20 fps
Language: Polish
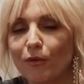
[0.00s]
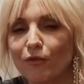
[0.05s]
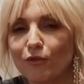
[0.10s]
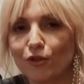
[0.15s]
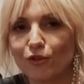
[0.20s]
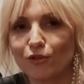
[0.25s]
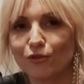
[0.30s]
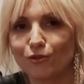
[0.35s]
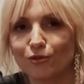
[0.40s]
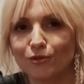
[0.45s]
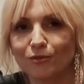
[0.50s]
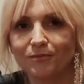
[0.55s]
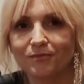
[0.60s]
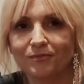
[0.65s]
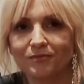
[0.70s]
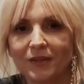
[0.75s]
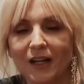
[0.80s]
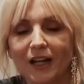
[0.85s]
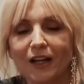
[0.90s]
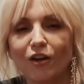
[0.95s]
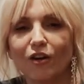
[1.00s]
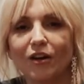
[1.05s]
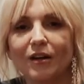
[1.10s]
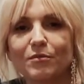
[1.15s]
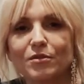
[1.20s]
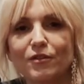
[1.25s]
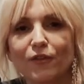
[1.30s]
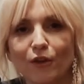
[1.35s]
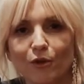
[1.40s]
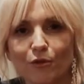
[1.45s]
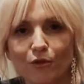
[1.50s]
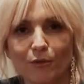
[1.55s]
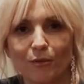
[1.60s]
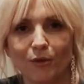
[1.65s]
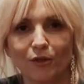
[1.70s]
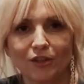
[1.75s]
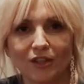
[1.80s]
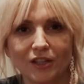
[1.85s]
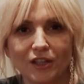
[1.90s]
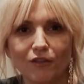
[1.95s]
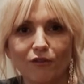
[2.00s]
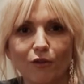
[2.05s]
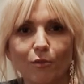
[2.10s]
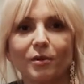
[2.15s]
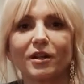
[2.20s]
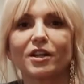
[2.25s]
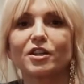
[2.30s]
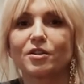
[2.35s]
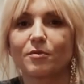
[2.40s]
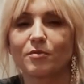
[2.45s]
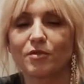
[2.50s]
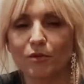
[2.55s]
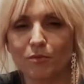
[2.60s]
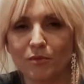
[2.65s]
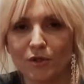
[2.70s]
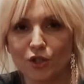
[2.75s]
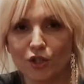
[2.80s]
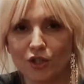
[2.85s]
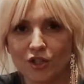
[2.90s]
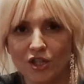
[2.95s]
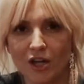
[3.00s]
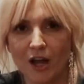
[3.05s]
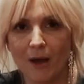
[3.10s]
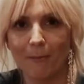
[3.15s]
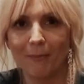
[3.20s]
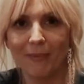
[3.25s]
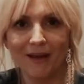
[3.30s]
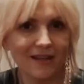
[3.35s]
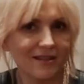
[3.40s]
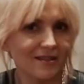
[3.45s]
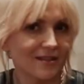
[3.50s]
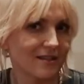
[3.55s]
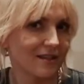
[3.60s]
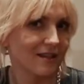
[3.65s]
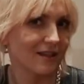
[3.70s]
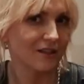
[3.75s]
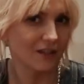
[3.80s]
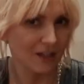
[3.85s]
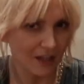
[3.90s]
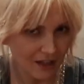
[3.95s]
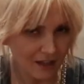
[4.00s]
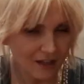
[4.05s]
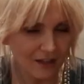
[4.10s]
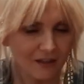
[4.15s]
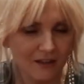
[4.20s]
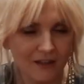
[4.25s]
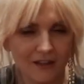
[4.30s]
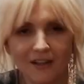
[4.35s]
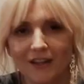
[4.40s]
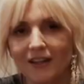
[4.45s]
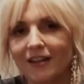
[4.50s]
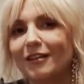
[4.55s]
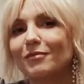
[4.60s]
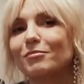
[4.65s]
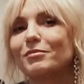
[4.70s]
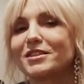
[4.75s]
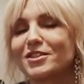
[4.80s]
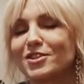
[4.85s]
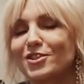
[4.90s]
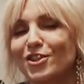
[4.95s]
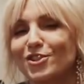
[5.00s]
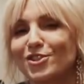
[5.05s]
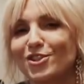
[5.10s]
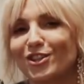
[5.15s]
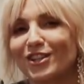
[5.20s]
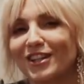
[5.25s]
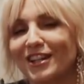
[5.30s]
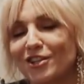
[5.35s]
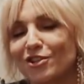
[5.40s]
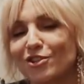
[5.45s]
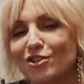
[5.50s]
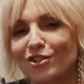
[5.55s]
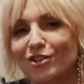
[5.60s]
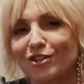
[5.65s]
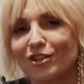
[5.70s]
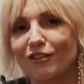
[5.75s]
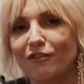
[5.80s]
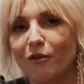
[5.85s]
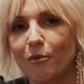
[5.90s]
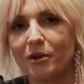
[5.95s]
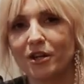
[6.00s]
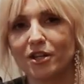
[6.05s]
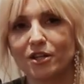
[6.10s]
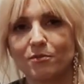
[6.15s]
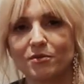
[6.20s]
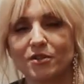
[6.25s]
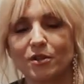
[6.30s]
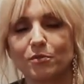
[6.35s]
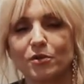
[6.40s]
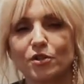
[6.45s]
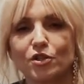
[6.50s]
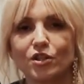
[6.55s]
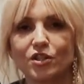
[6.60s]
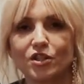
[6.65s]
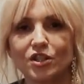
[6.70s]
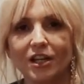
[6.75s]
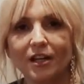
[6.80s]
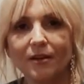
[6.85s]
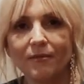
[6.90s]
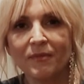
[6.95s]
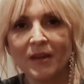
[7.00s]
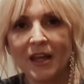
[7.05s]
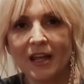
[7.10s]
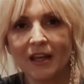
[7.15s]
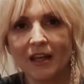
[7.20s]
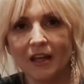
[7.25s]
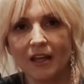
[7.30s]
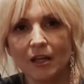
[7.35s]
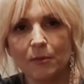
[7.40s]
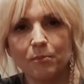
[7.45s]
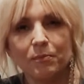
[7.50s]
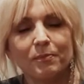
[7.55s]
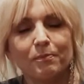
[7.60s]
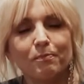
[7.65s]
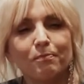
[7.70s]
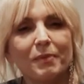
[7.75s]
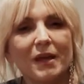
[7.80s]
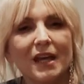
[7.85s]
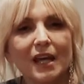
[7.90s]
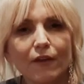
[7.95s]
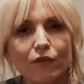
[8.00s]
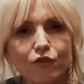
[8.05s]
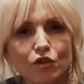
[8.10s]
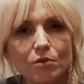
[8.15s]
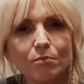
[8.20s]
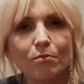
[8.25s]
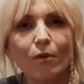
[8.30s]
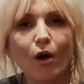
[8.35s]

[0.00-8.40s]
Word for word: powrotu, ale kocham swoją robotę, nie wyobrażam sobie życia bez niej. Bez dzieci też nie wyobrażam sobie życia. I pierwszy